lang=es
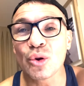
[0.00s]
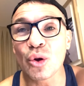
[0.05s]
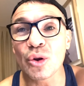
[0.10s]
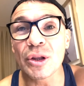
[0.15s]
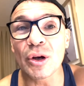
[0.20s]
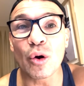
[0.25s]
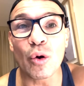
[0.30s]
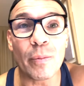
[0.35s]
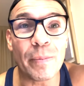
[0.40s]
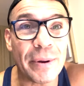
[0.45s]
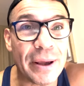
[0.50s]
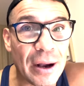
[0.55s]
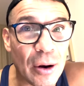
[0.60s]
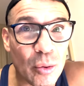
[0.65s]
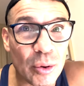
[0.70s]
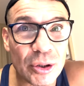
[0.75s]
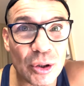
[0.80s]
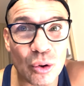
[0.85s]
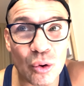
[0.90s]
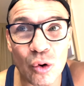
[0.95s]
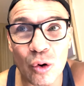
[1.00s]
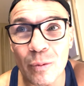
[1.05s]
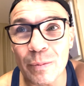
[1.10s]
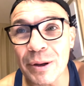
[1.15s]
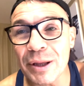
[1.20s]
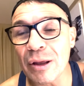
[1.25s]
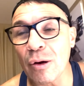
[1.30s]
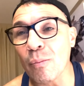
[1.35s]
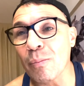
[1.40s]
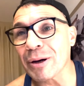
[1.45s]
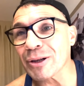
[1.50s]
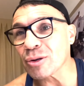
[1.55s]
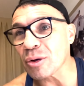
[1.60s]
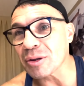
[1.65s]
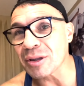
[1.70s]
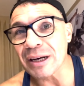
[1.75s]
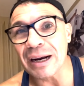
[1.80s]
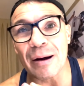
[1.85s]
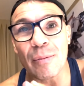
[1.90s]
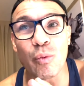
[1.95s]
donde golpea cuatro golpes, da un paso
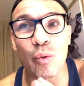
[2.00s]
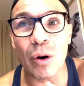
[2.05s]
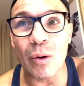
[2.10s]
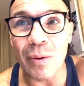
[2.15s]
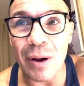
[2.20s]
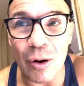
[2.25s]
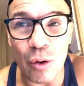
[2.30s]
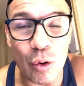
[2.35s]
atrás, vuelve a